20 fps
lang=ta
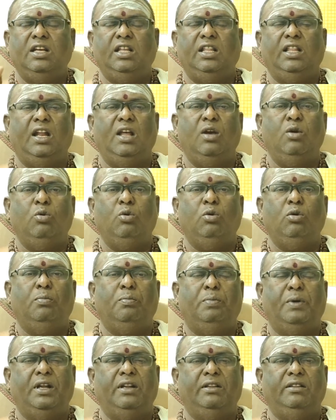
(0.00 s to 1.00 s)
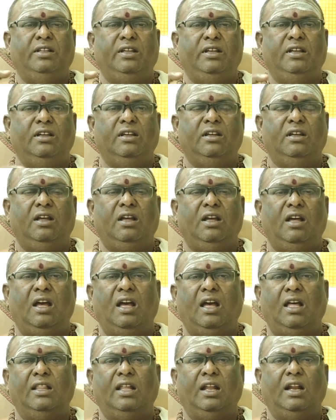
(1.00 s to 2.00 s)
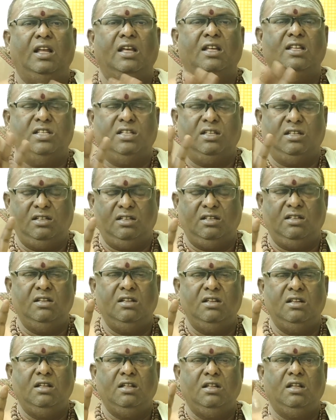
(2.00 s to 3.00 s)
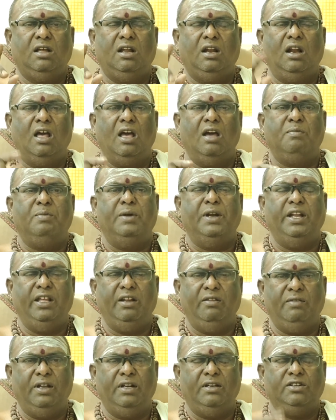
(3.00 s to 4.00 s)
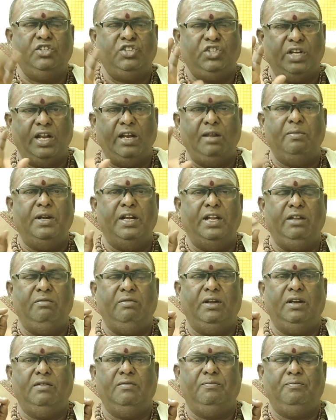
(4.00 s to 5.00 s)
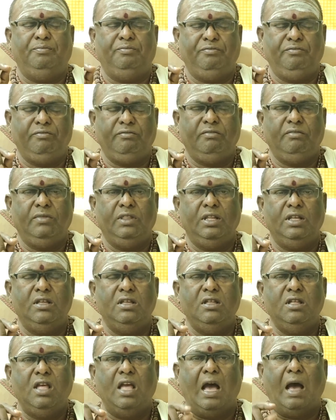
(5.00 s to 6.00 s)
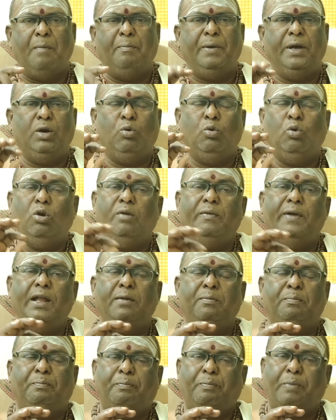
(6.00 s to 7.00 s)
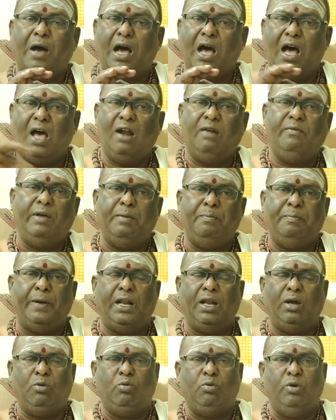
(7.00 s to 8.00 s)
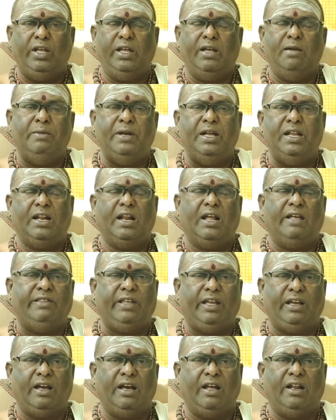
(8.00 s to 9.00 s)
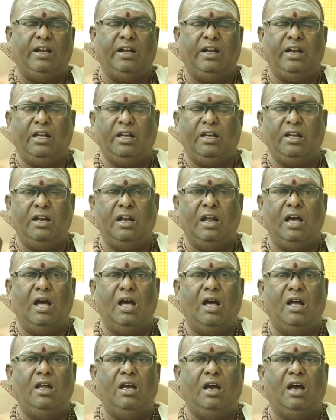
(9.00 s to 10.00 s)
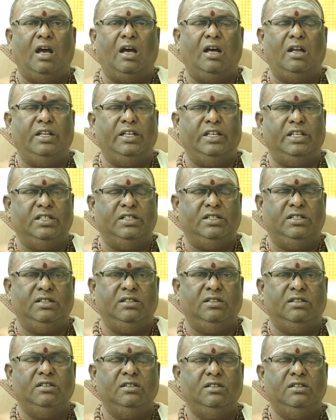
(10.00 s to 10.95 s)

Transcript: இதெல்லாம் குரு பார்த்து அதெல்லாம் லாக் பண்ணிடுவார் சரி பண்ணிடுவார் அப்போ குருவின் பார்வை பெறக்கூடிய மீனராசிக்காரர்களுக்கு நாலு ஆறு எட்டு